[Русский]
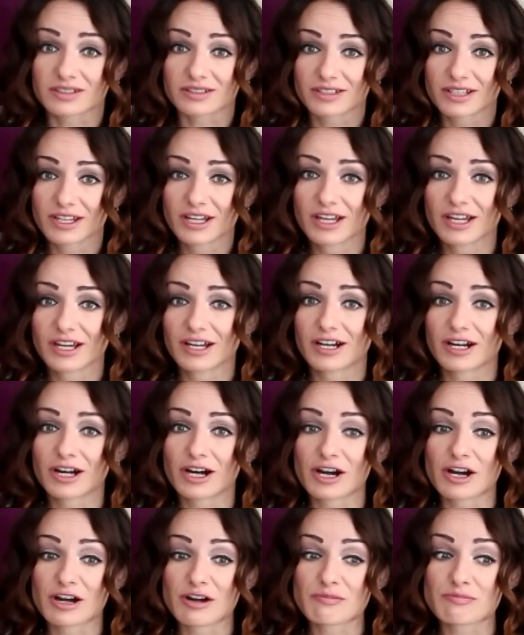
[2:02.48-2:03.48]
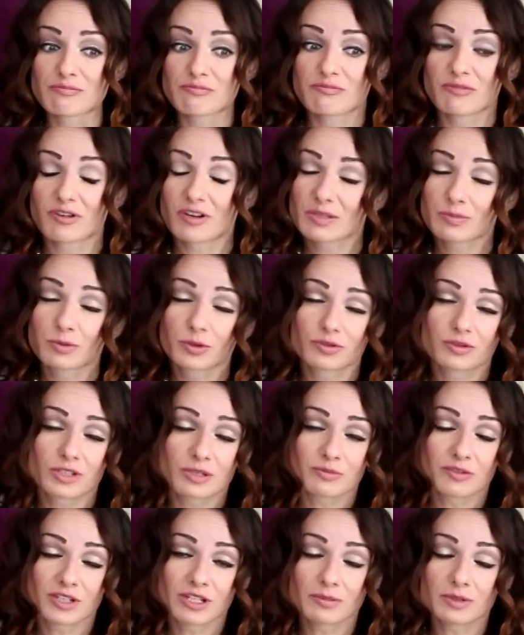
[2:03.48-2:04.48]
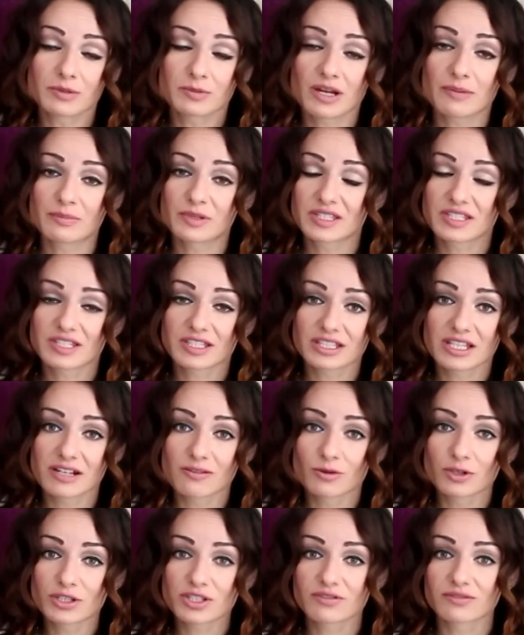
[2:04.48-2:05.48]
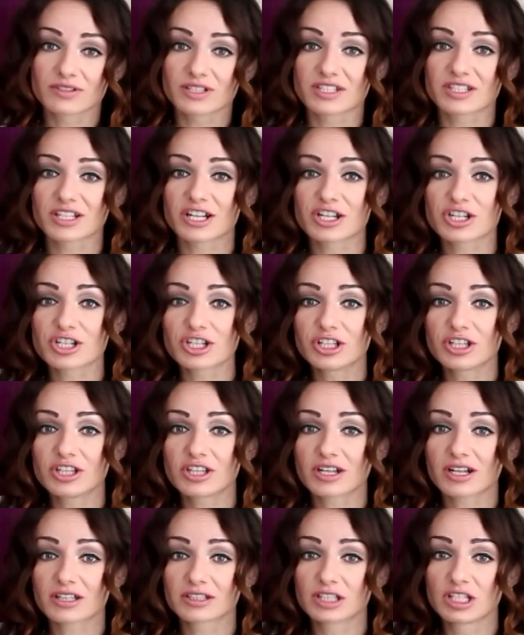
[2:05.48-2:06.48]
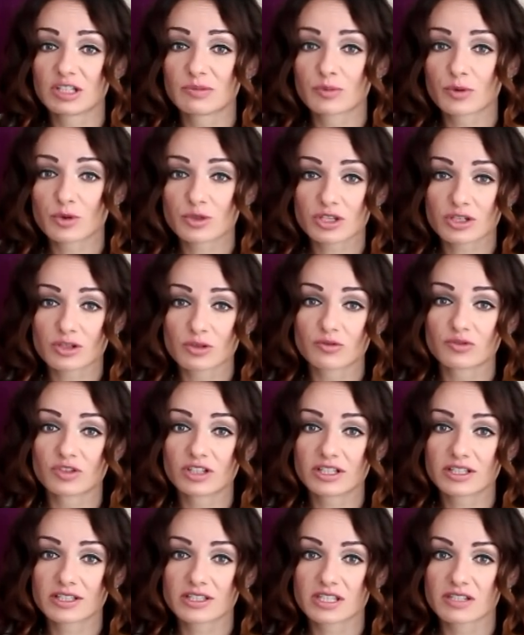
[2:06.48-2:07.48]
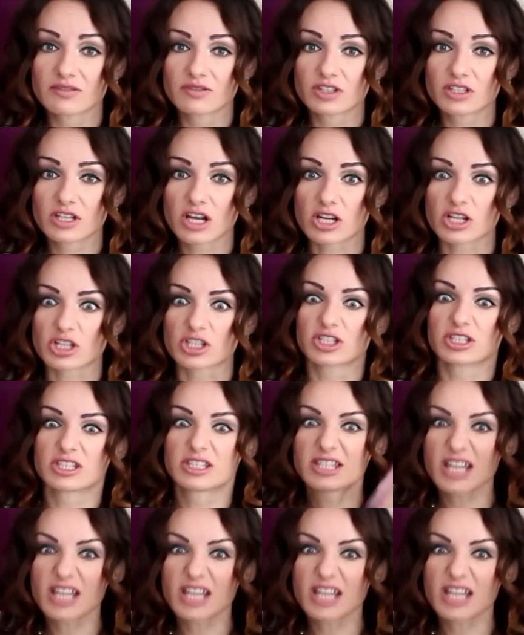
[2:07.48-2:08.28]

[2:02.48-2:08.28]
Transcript: У а, вас будет тем временем копиться недовольство, раздражение, рано или поздно оно выльется, и вы скажете,